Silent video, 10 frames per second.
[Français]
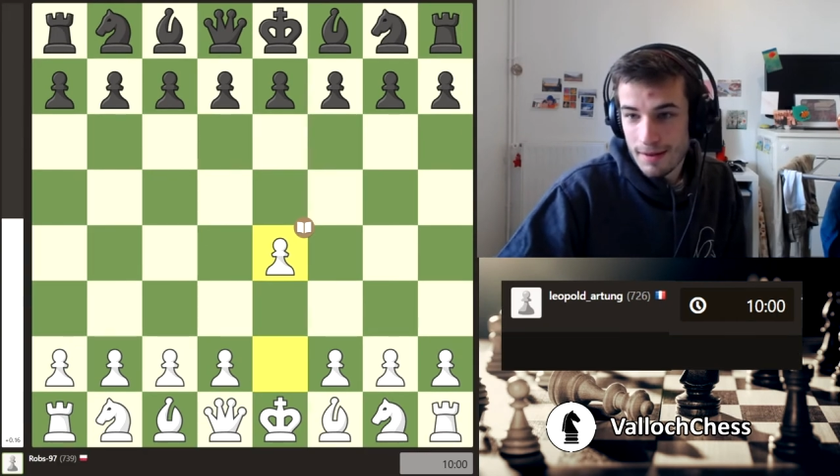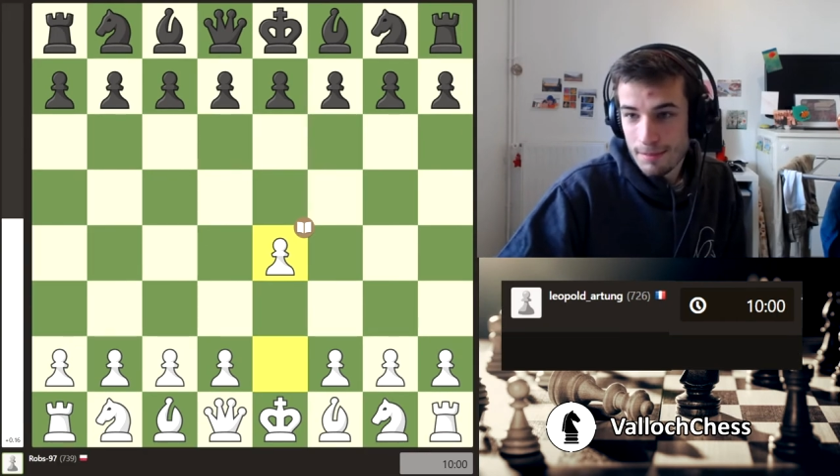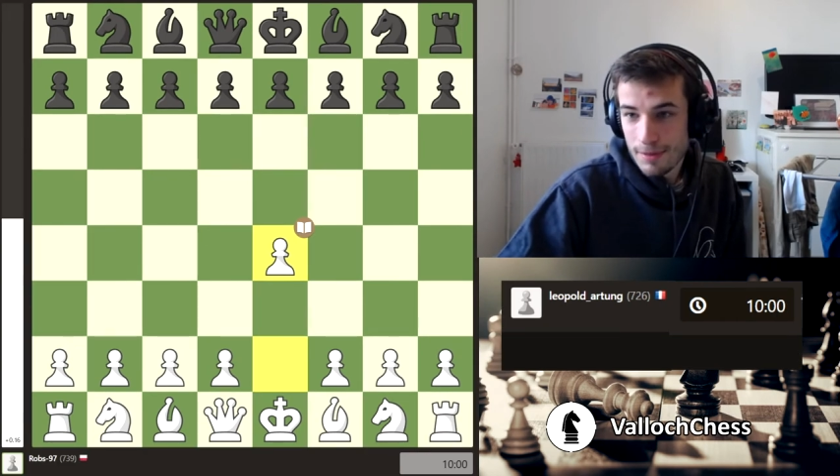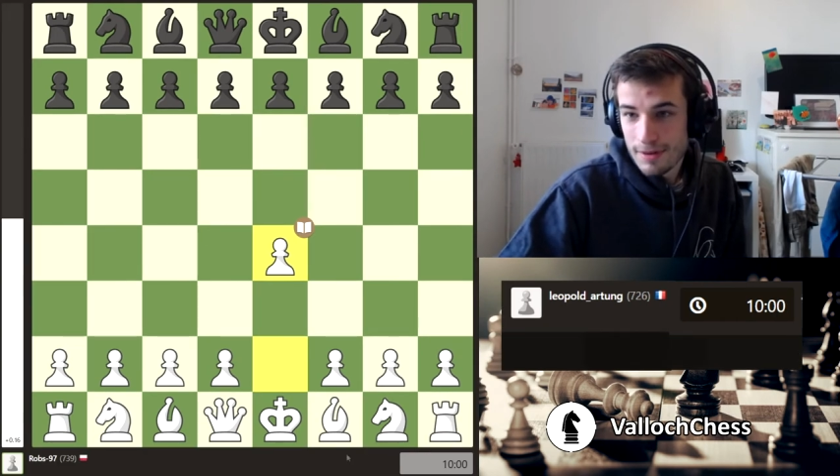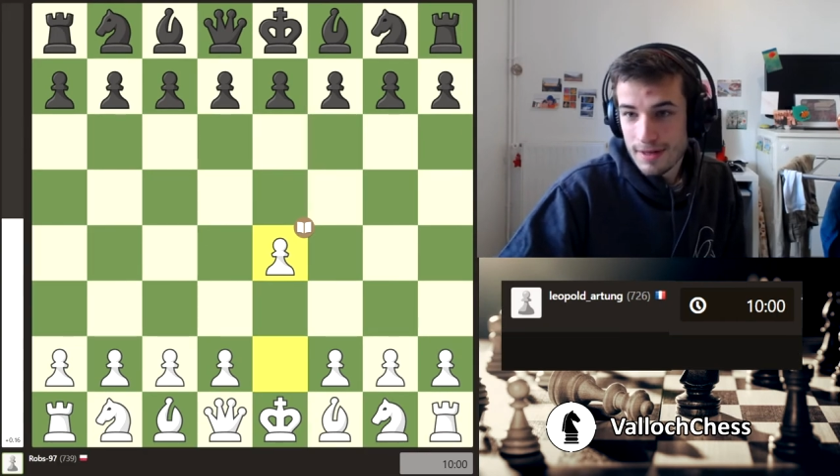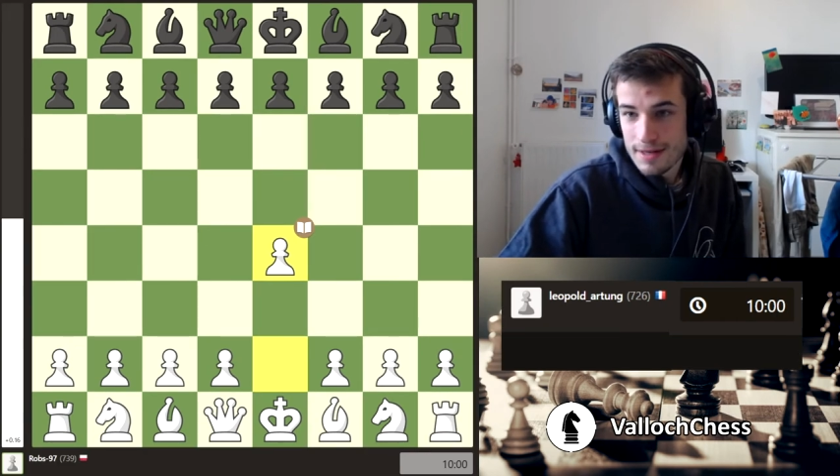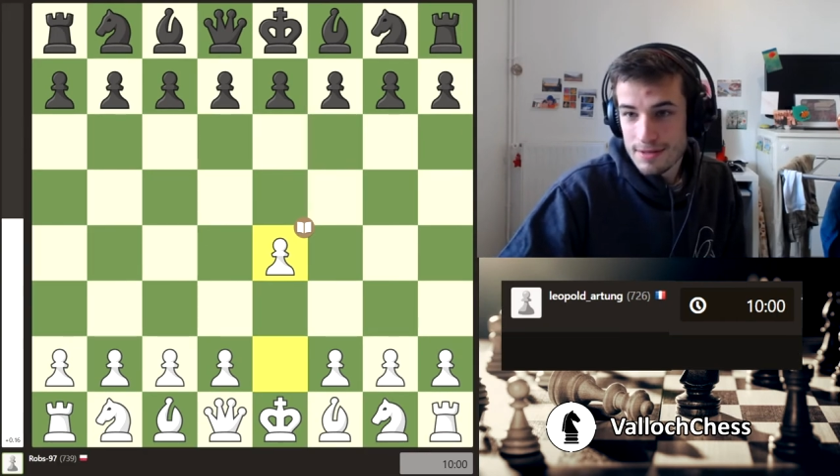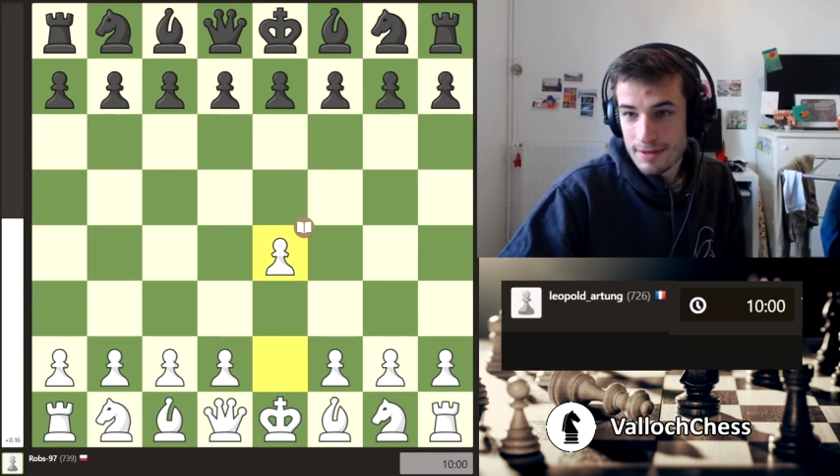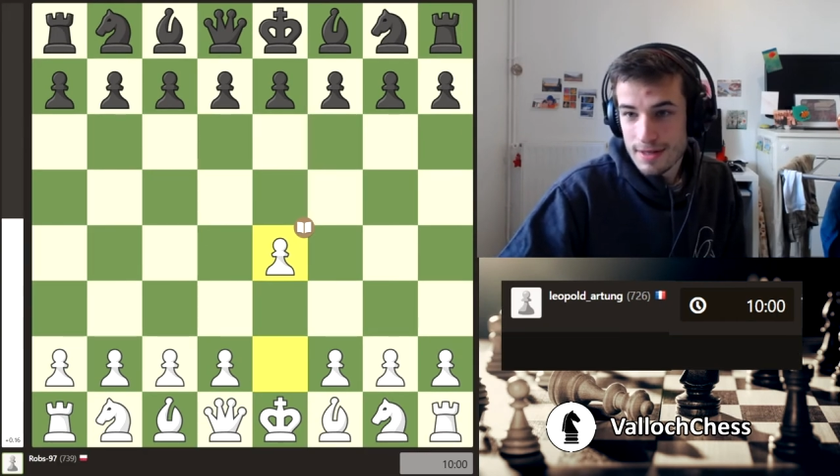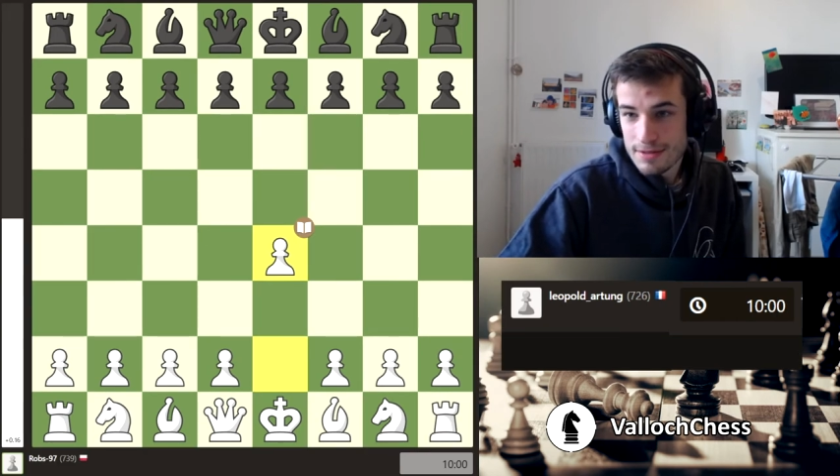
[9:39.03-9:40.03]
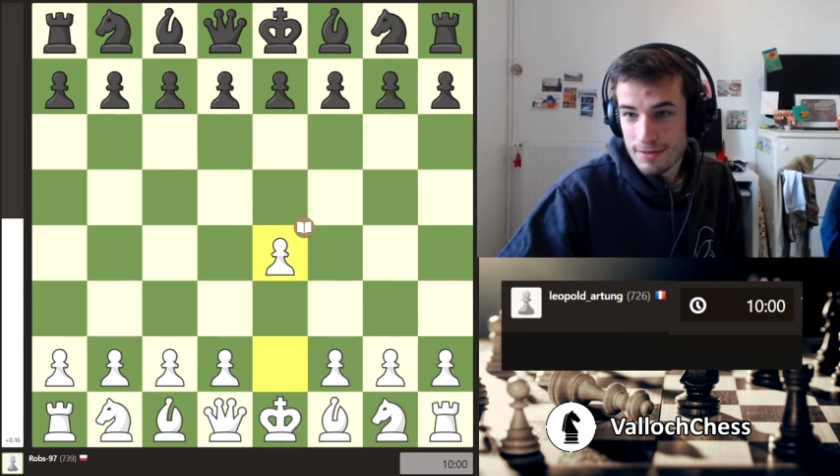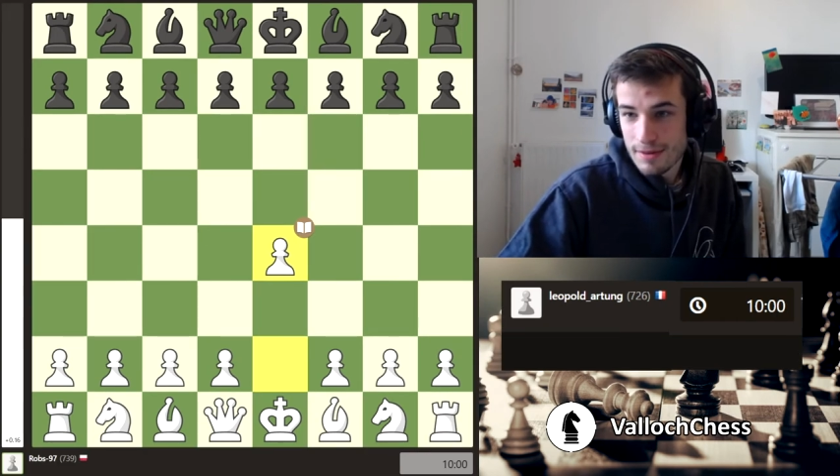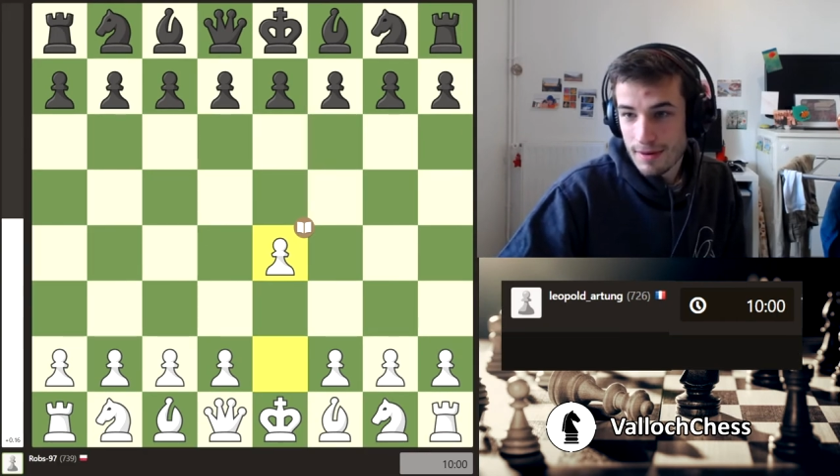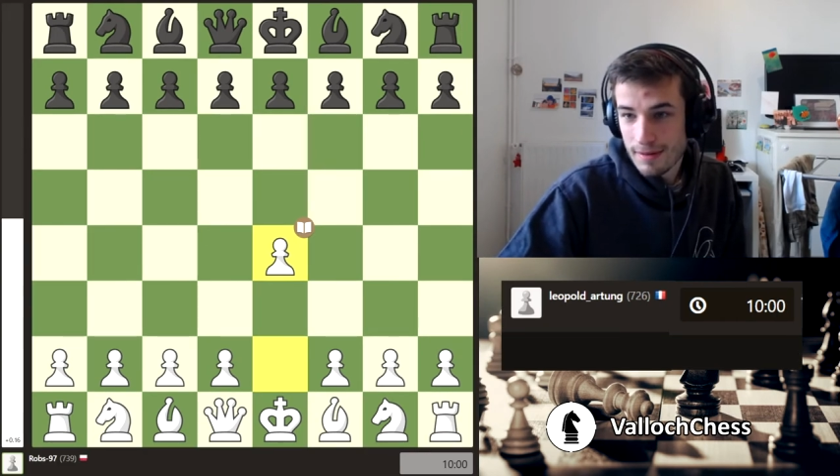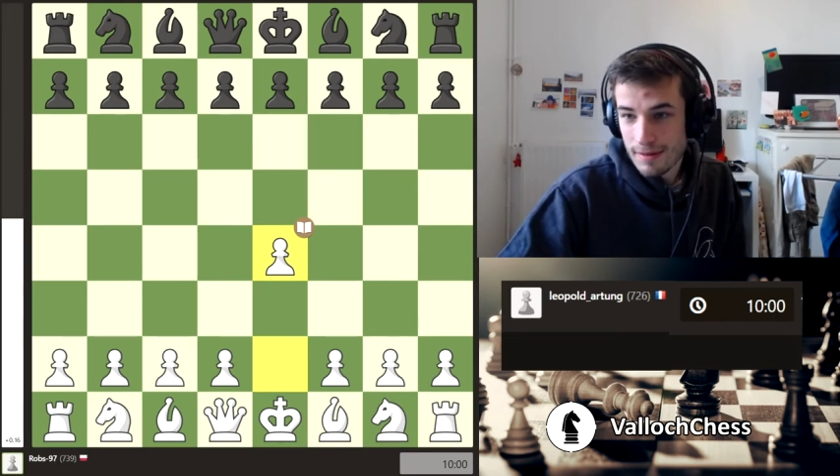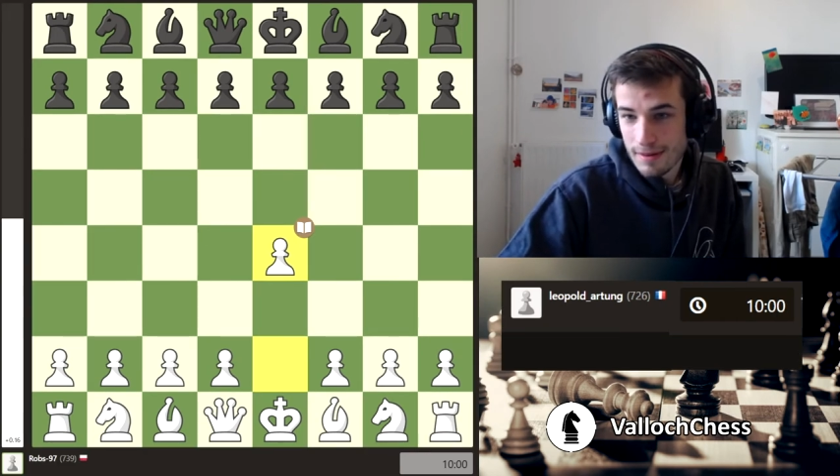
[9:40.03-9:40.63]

prenez les occasions quoi.